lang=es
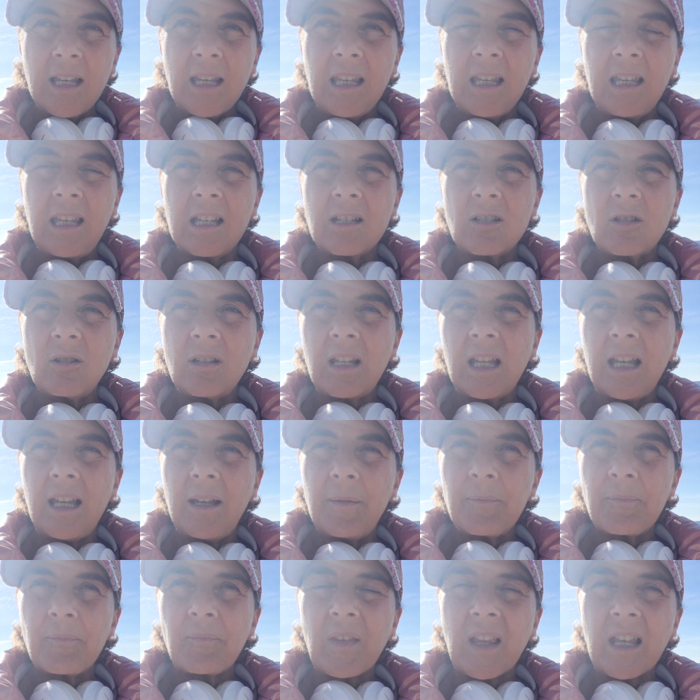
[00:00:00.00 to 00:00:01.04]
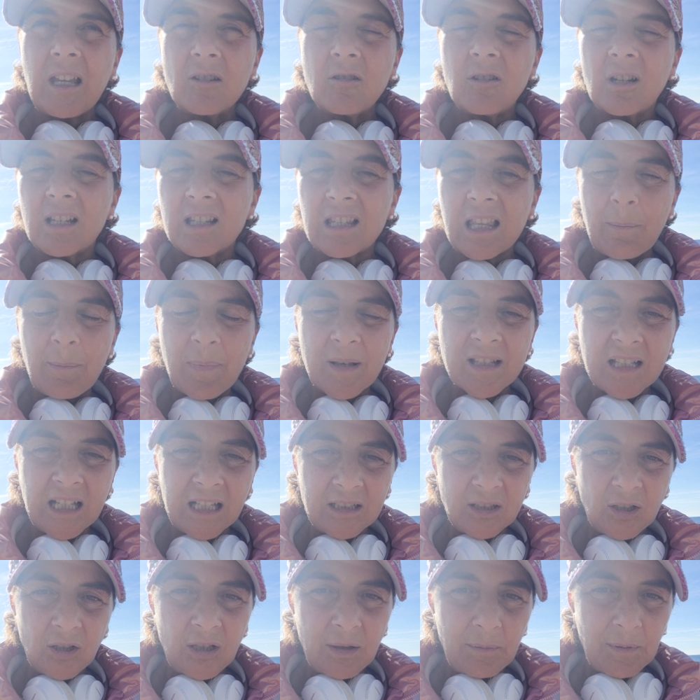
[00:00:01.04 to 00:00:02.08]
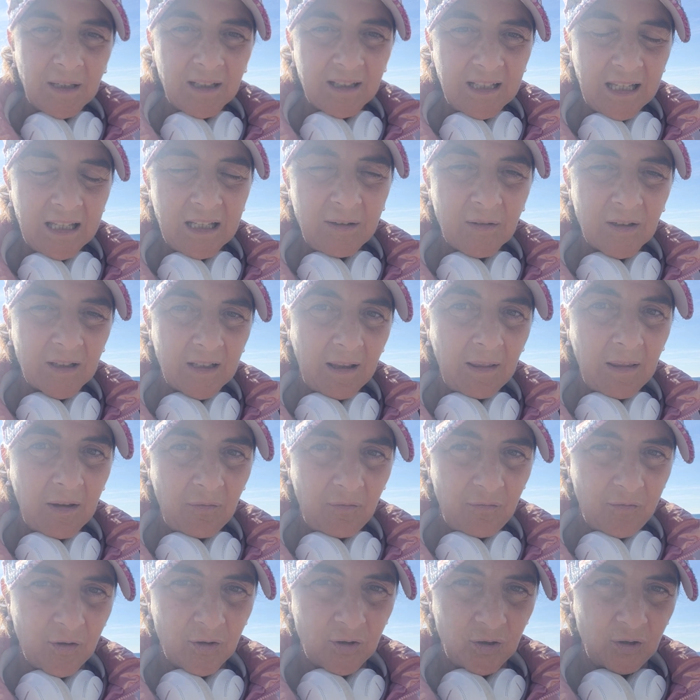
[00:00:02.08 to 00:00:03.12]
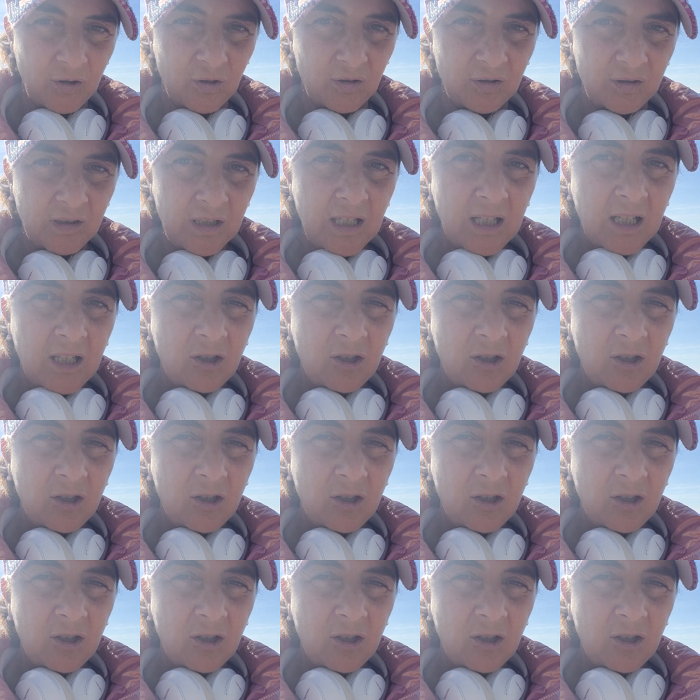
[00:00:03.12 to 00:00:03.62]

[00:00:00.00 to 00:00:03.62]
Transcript: y qué es lo que es lo que está pasando de verdad, de verdad de fondo.